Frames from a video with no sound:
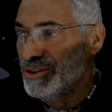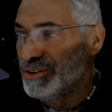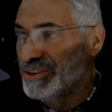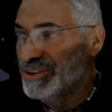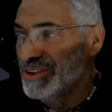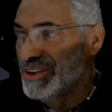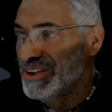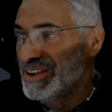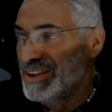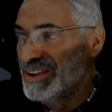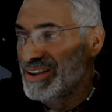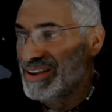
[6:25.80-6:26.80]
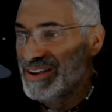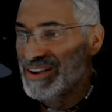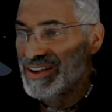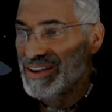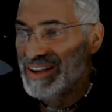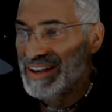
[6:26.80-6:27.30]
Donc,
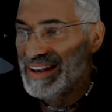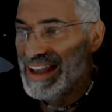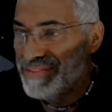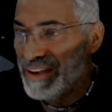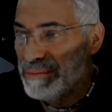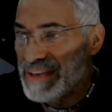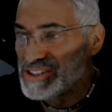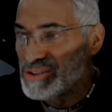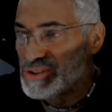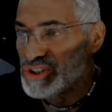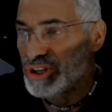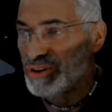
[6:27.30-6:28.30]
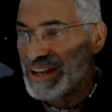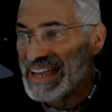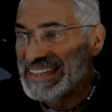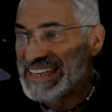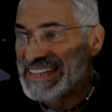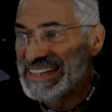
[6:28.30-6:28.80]
l'affirmation selon
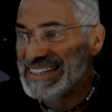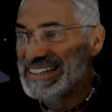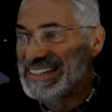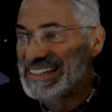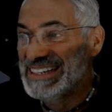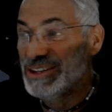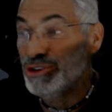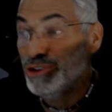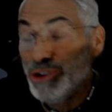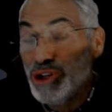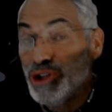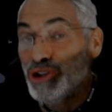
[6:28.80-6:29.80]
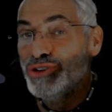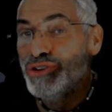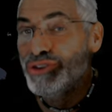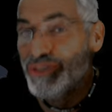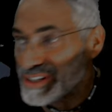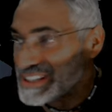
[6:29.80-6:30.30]
laquelle une
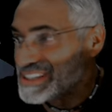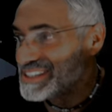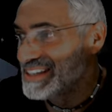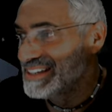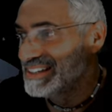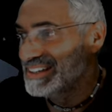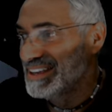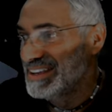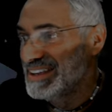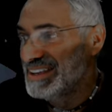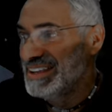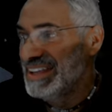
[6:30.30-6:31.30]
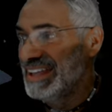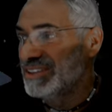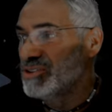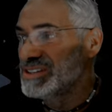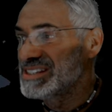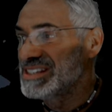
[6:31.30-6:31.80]
lune de sang
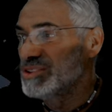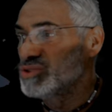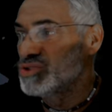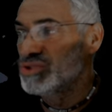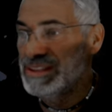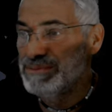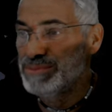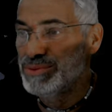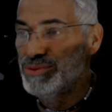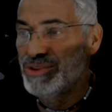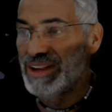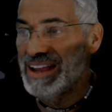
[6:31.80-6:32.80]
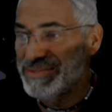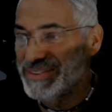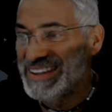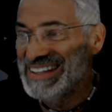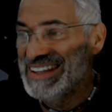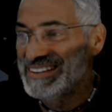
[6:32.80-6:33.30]
est un signe du début de la
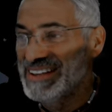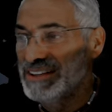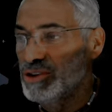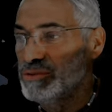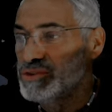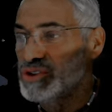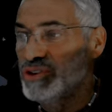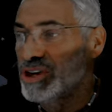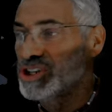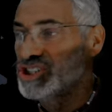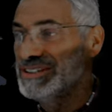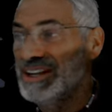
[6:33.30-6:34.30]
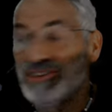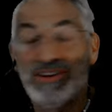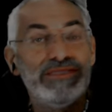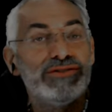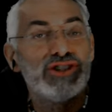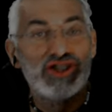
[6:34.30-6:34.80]
fin des temps trouve son origine dans
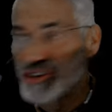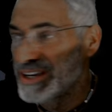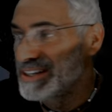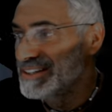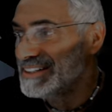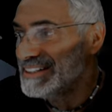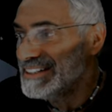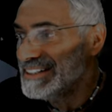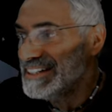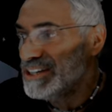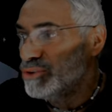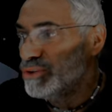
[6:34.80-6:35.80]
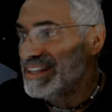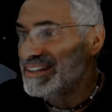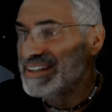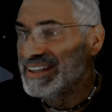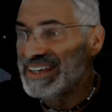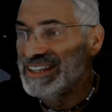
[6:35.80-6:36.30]
le livre de Joël, où il
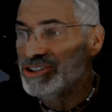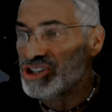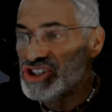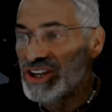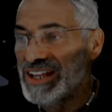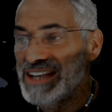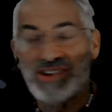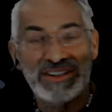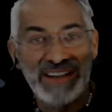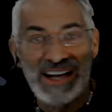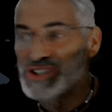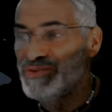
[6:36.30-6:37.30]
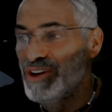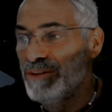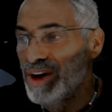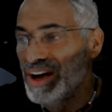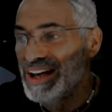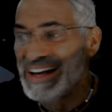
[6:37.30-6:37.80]
est écrit « Le soleil se
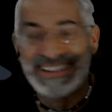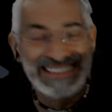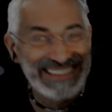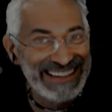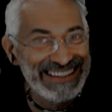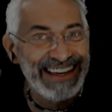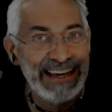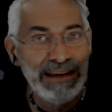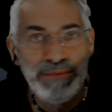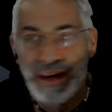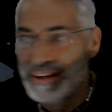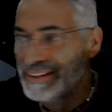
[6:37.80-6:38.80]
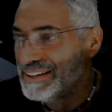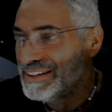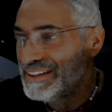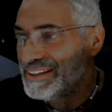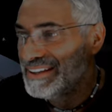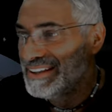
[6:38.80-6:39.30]
transformera en ténèbres